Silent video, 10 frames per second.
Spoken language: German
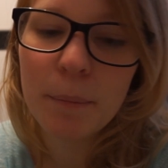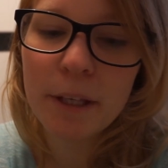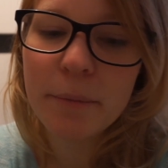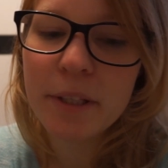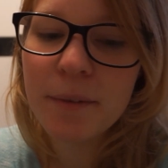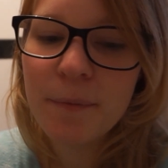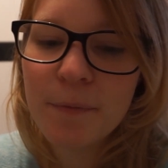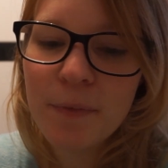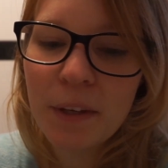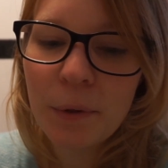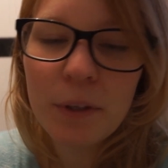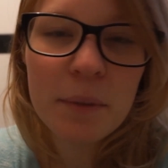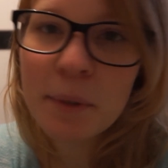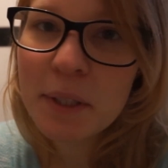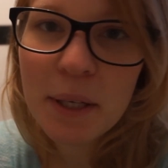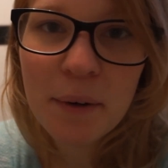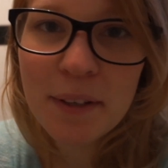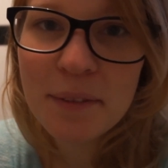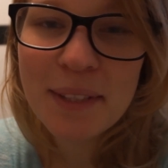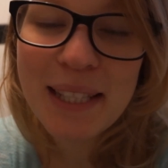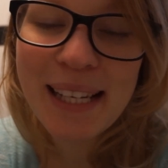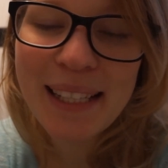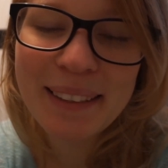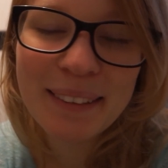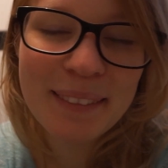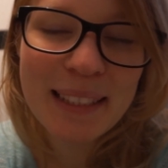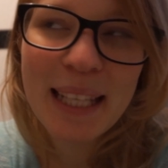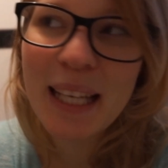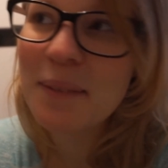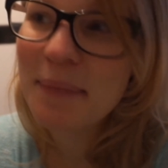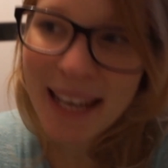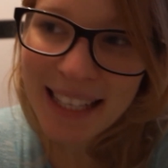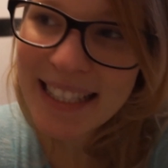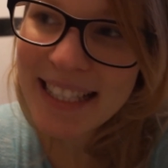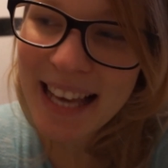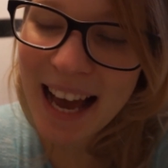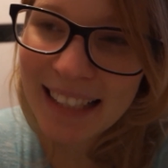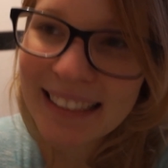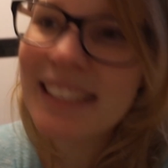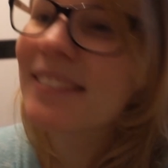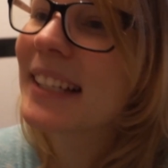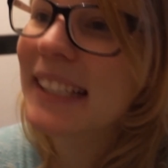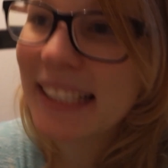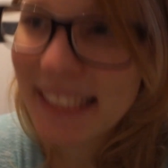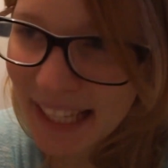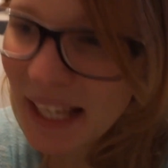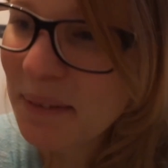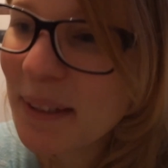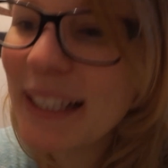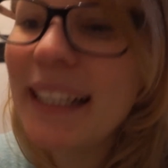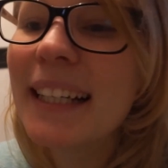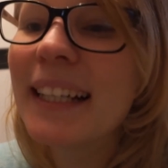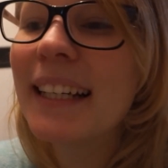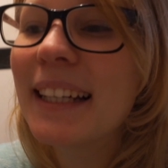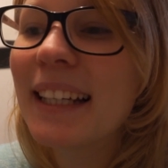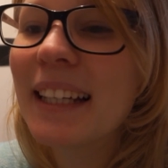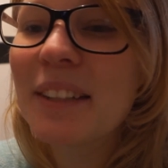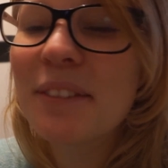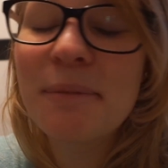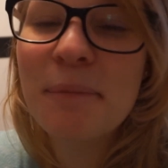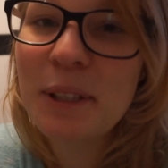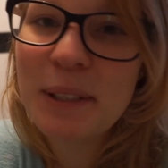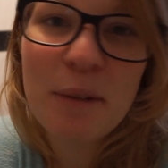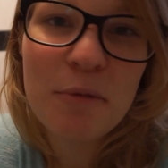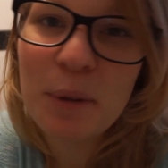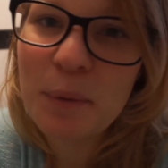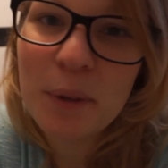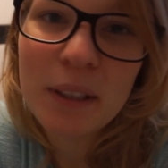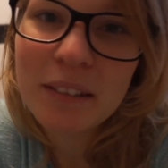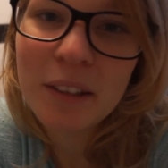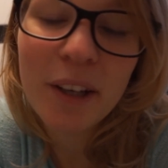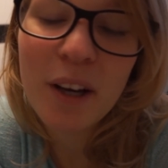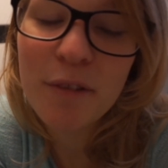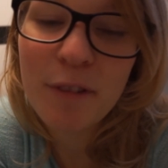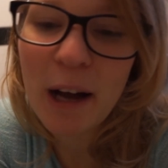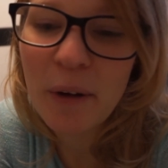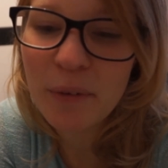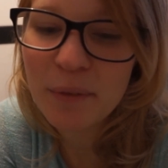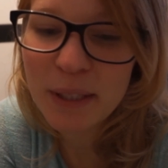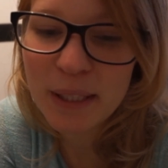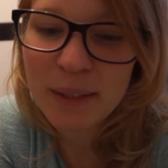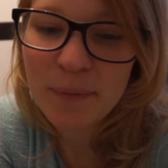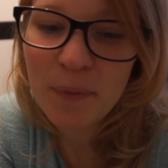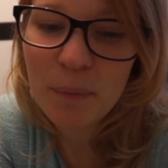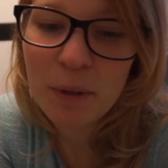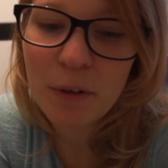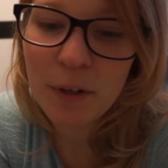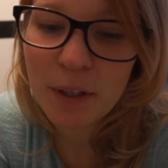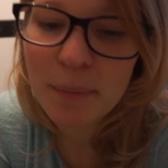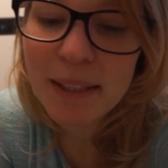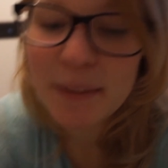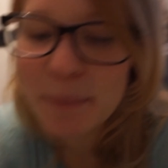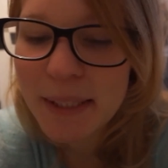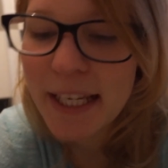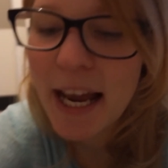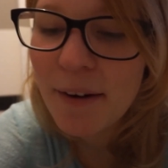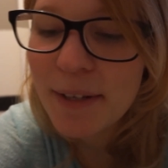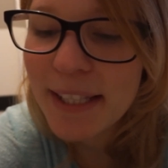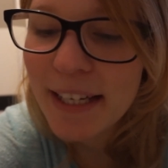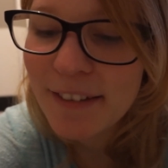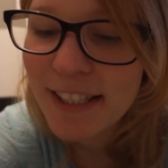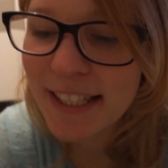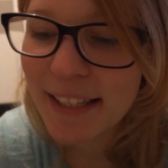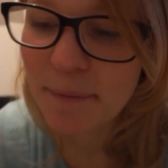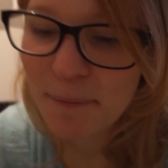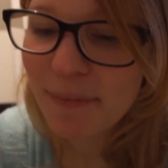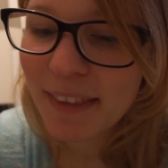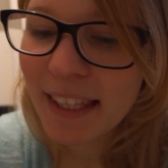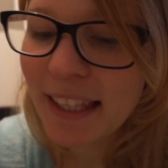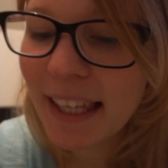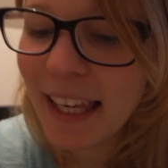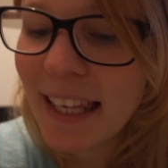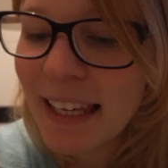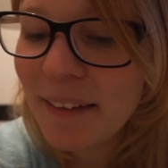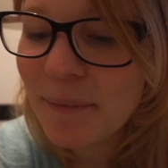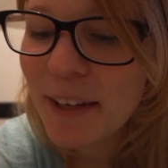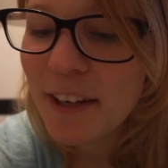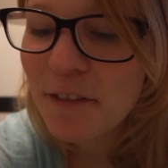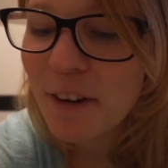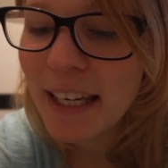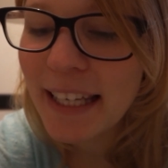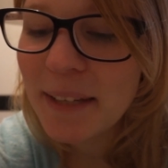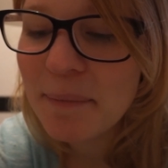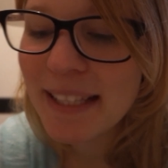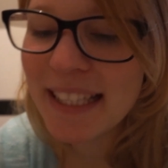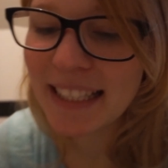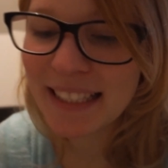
Baby. Und ich möchte hier auch nicht wissen, äh, was die Experten sagen, das weiß ich selber. Ich möchte einfach nur eure Erfahrungen wissen, mit euch mich so ein bisschen austauschen. Gele, meine Fräulein Nimmersatt.